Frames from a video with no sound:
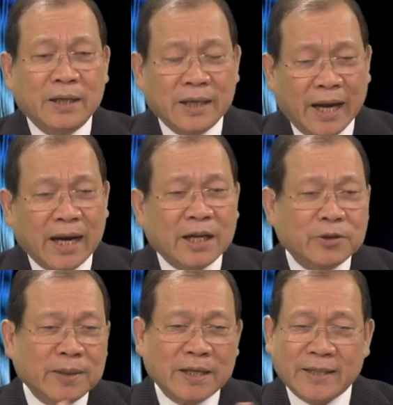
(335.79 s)
kia là
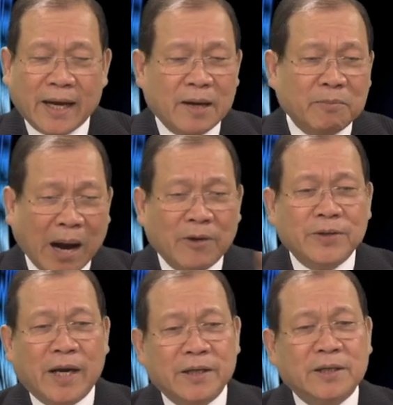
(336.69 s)
chúng ta sẽ bảo
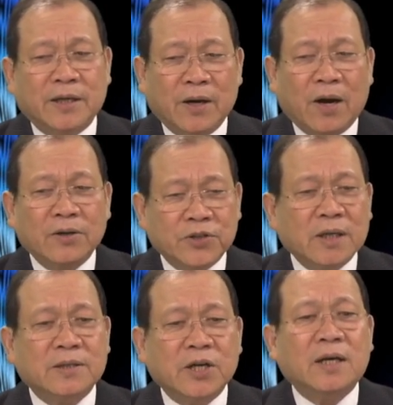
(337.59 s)
vệ được người đó
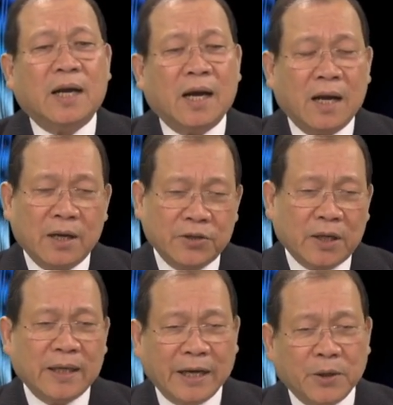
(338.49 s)
rất rất là
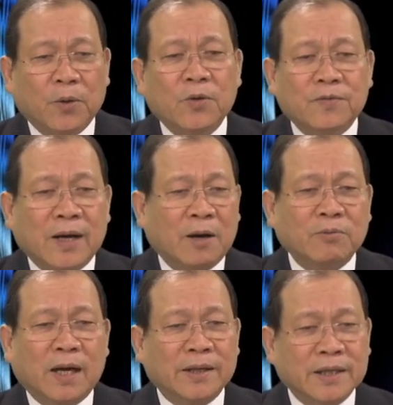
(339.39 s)
rất đầy đủ và không
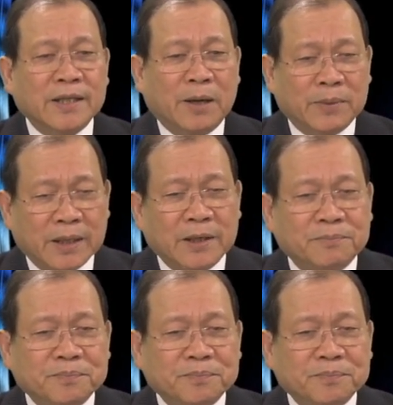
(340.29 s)
cần chích thêm nữa